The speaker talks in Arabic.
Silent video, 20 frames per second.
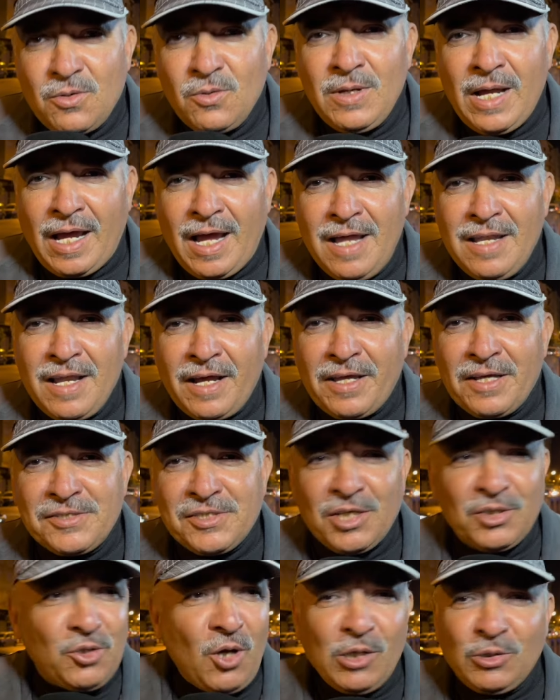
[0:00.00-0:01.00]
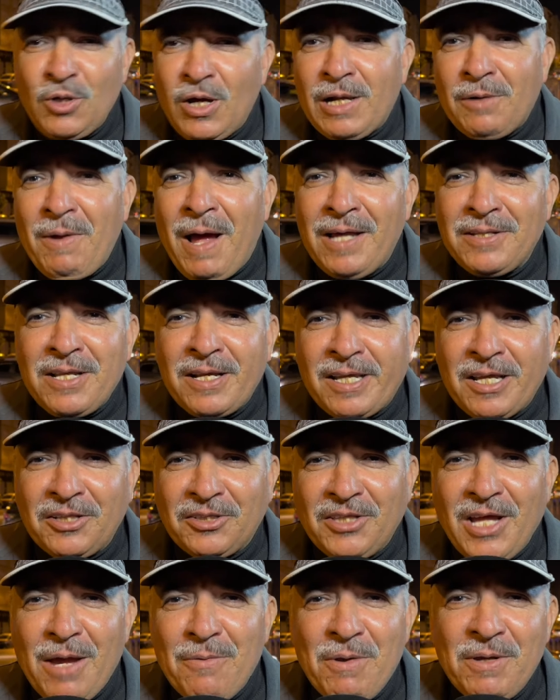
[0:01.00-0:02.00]
قال لك يصدوا هذو اربعه هذوك
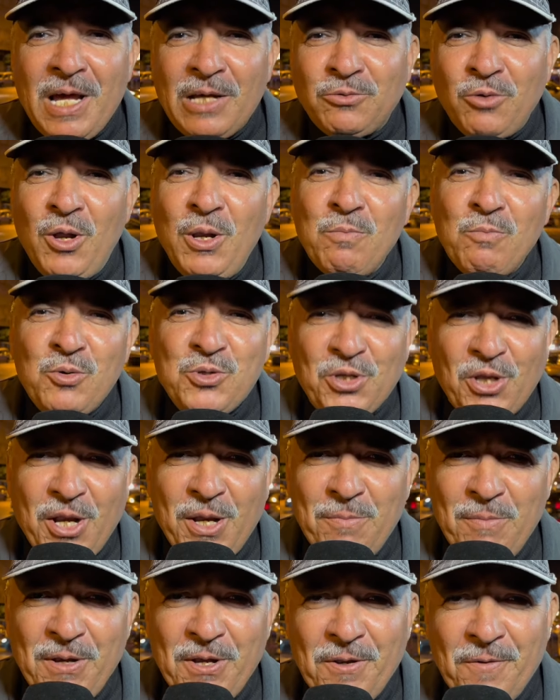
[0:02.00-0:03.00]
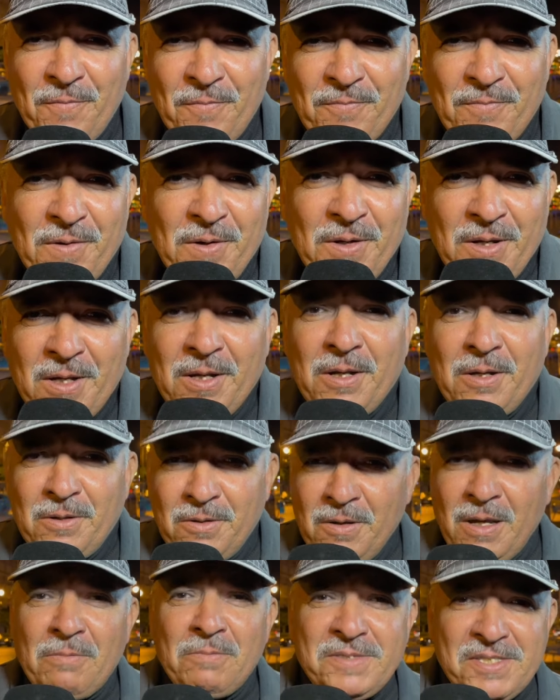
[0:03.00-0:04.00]
الكذابين هذو المجرمين
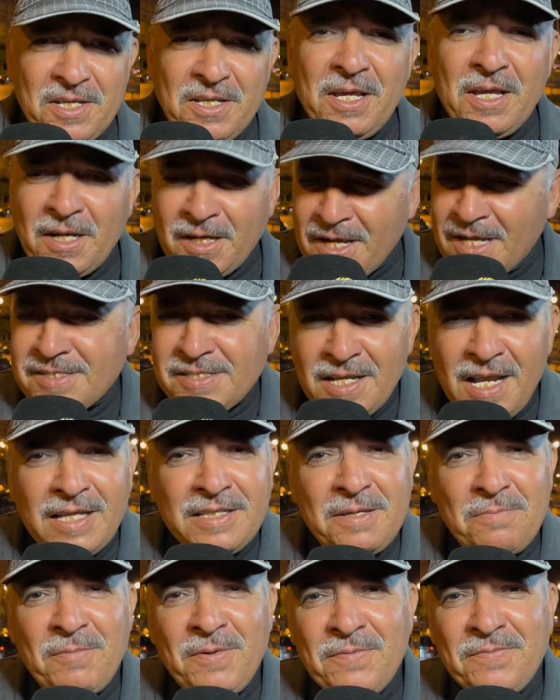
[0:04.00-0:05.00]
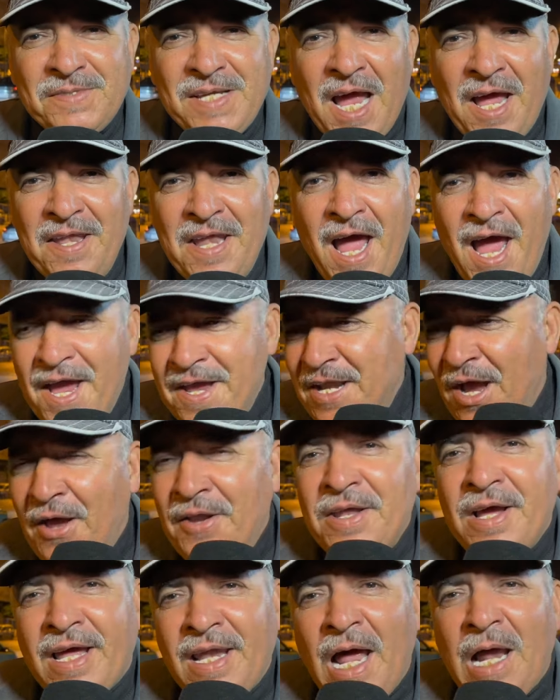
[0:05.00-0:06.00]
نسيني الراجل هذه مسحنا عينا حنا
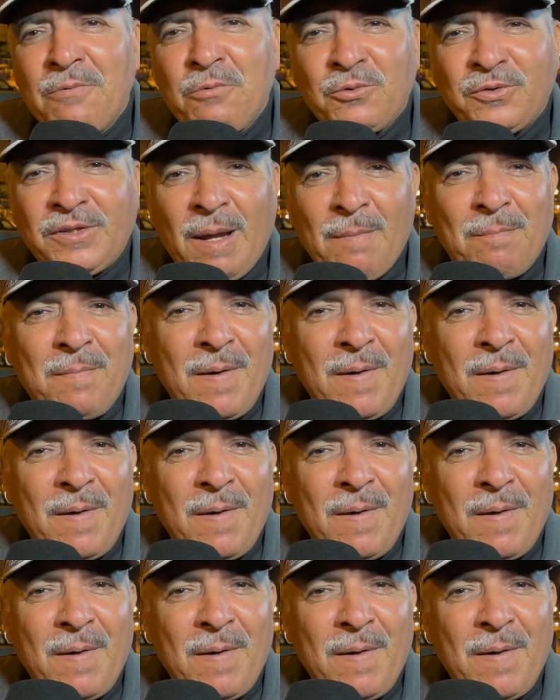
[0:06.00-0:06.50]
كنعرفوا الطبال